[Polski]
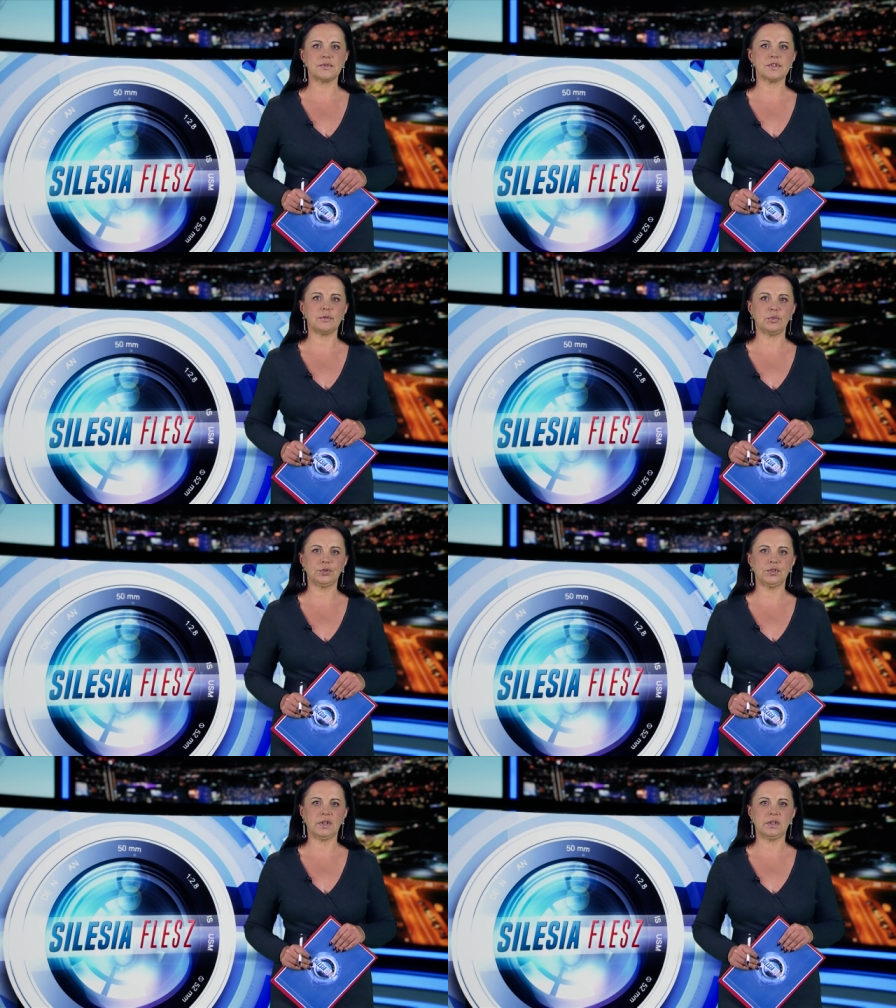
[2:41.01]
W
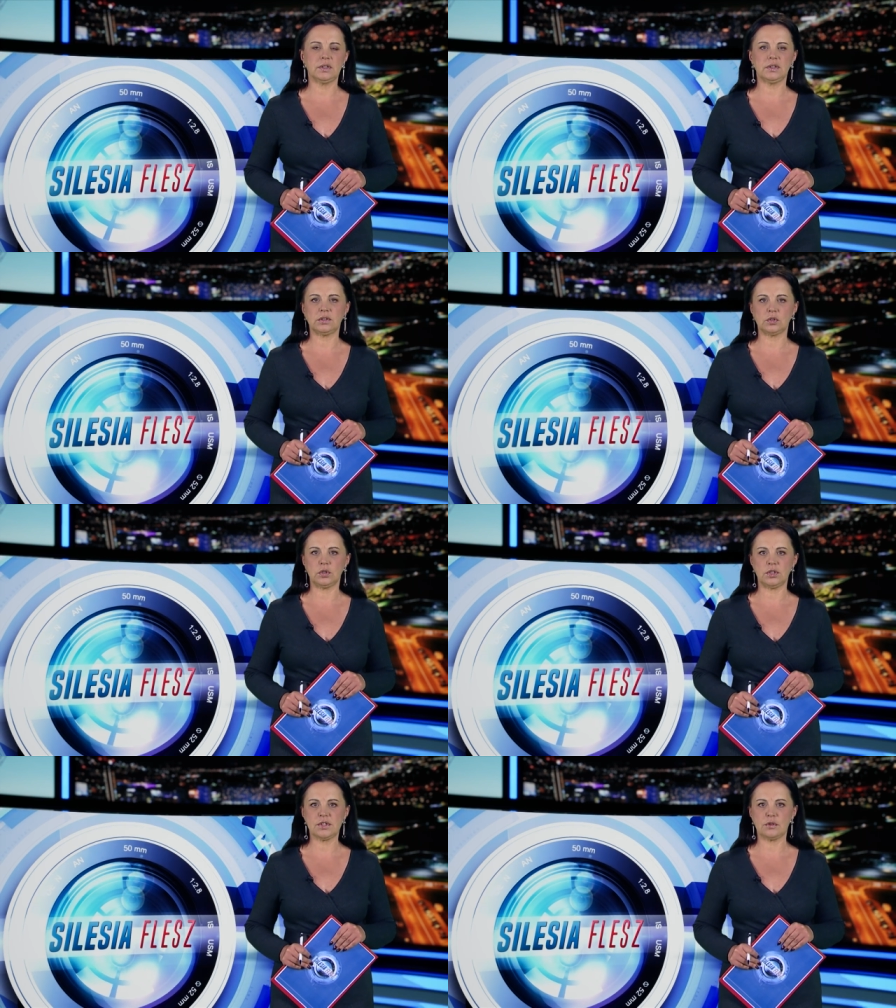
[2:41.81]
sobotę nad
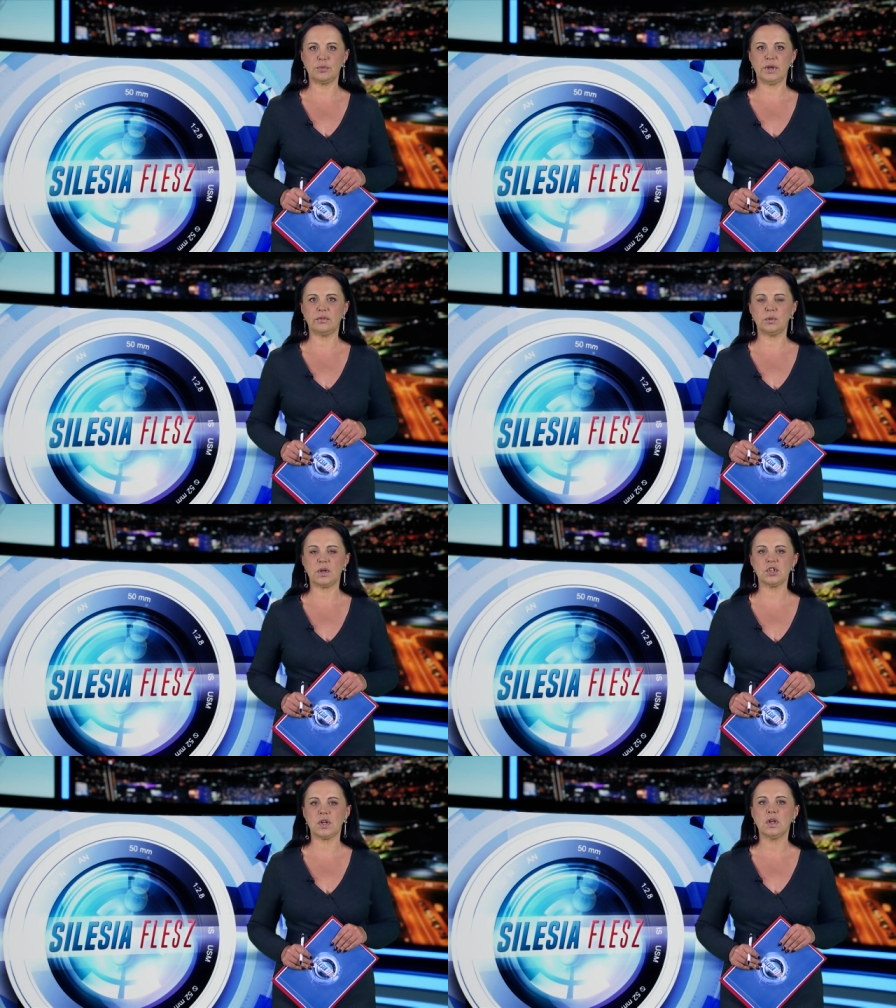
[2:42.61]
okolicą
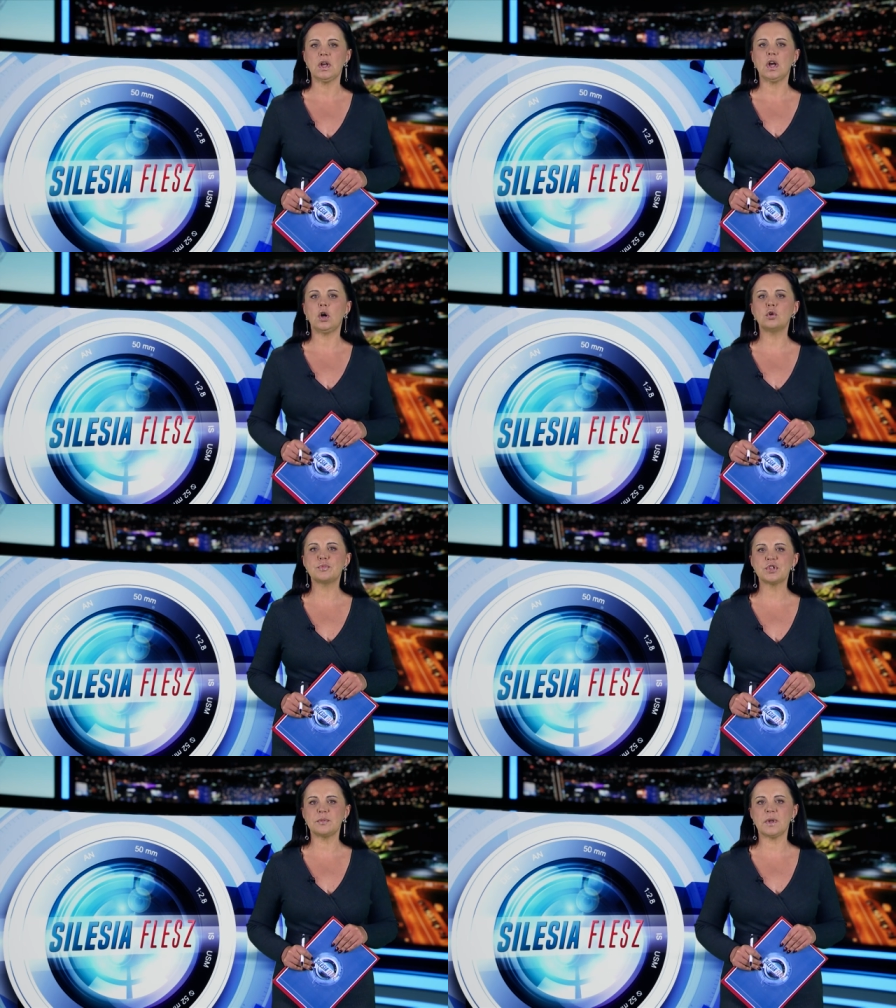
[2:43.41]
pojawiła się
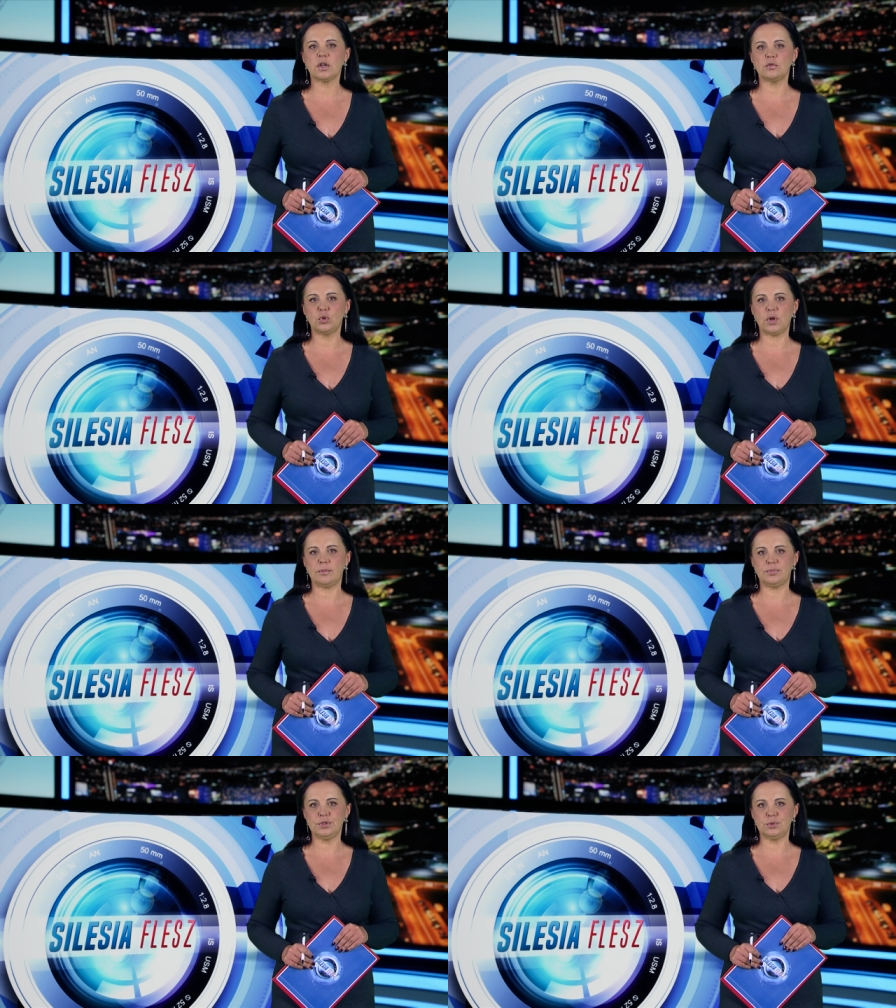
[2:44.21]
olbrzymia chmura
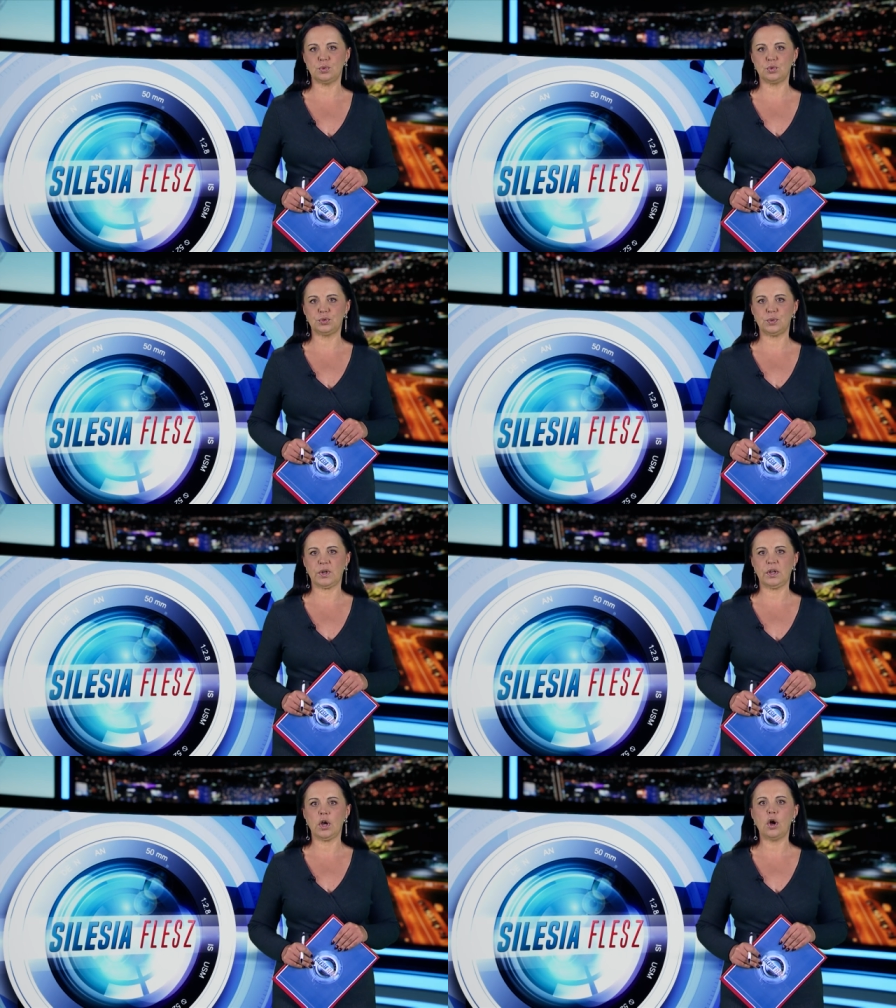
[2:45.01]
pyłu,
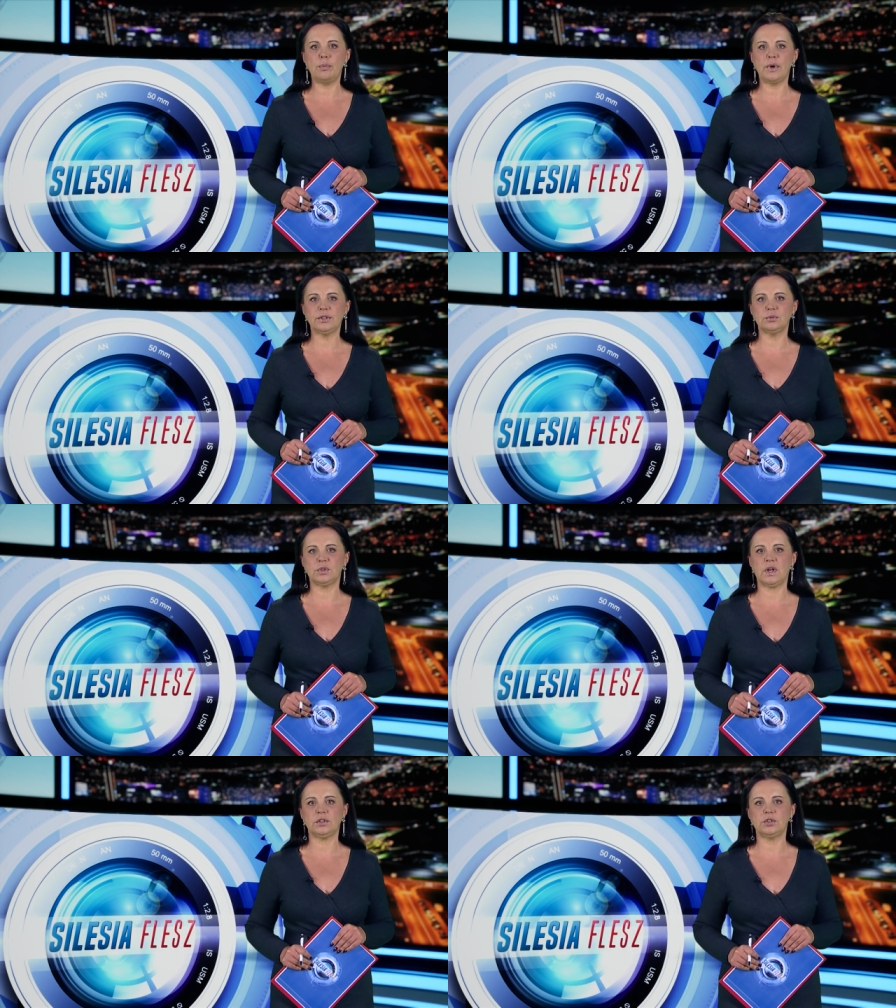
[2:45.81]
który opadł
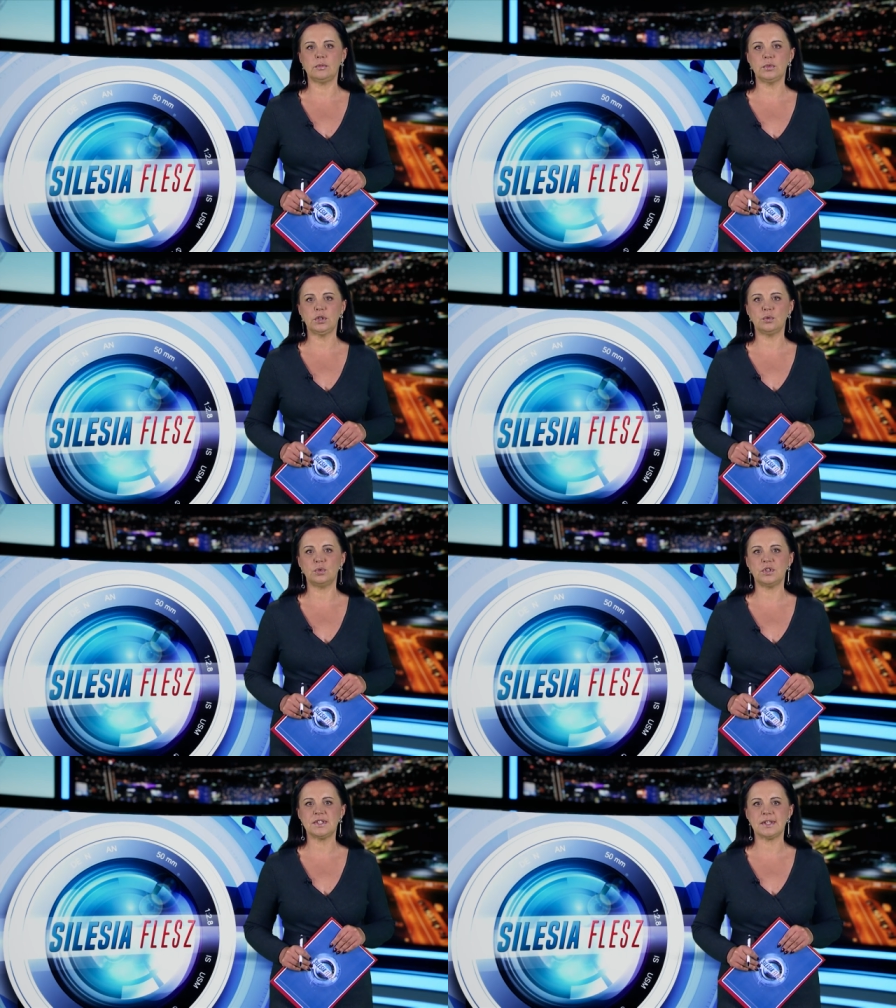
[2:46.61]
na domy i
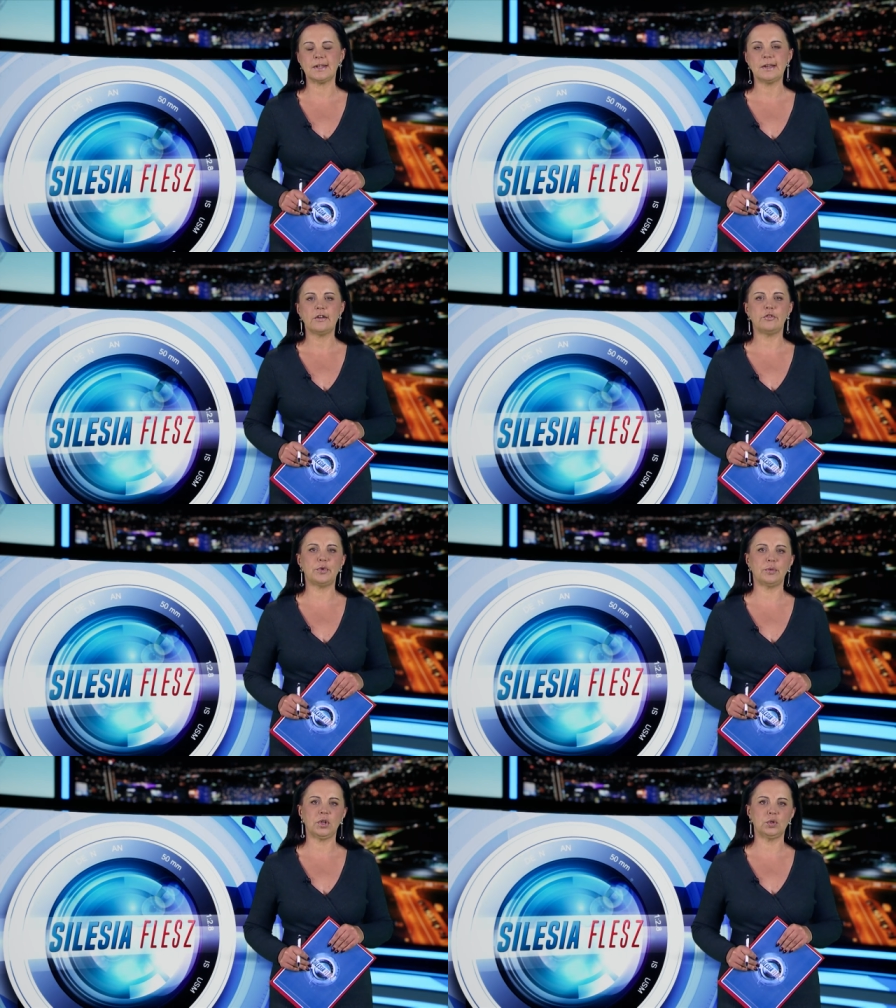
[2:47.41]
ulice w
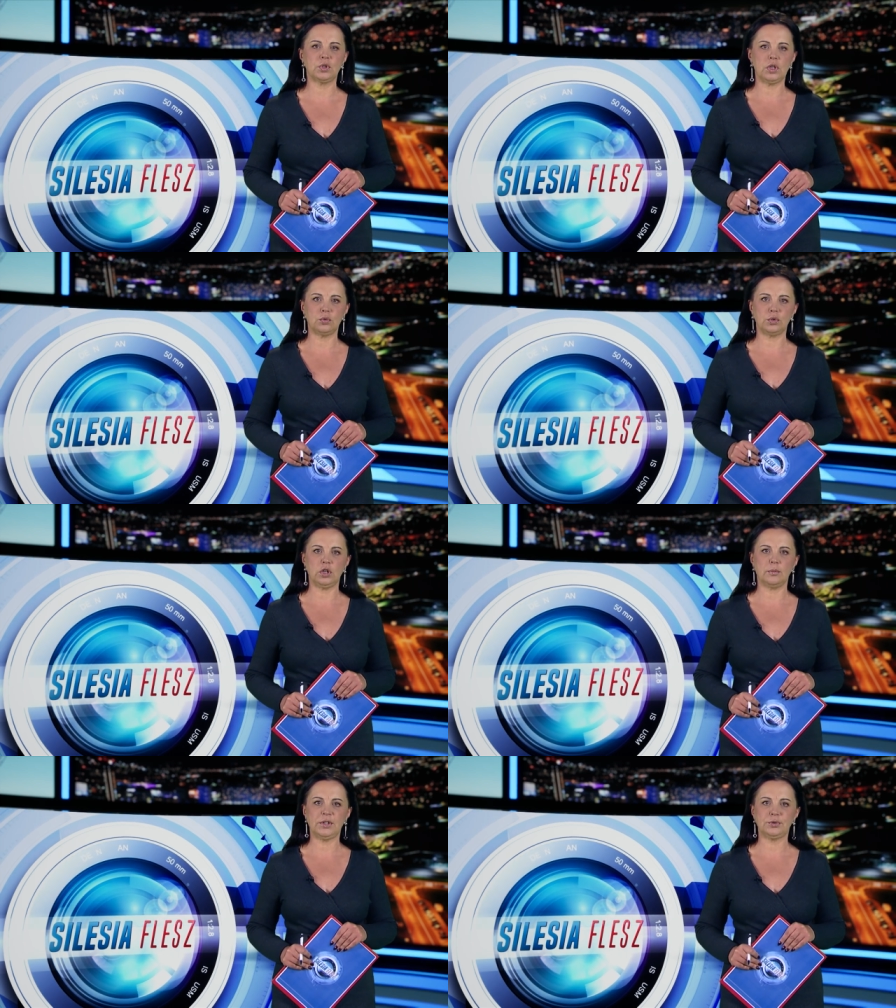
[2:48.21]
promieniu kilku
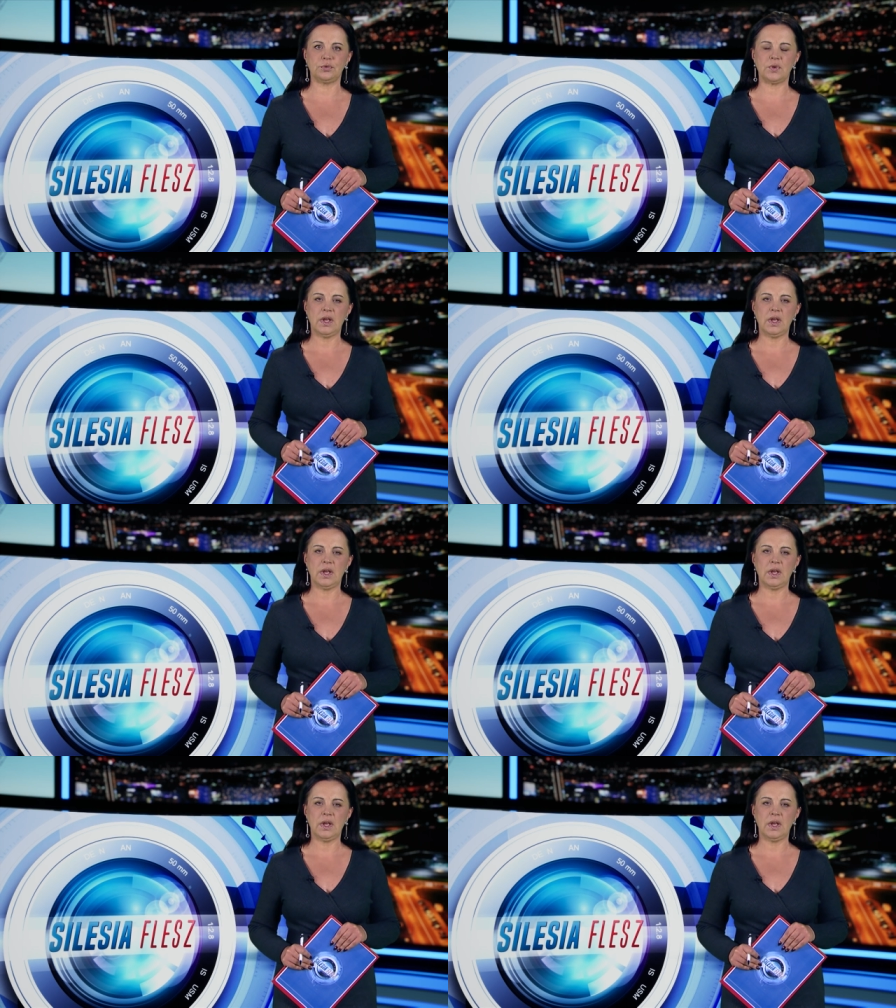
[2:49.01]
kilometrów.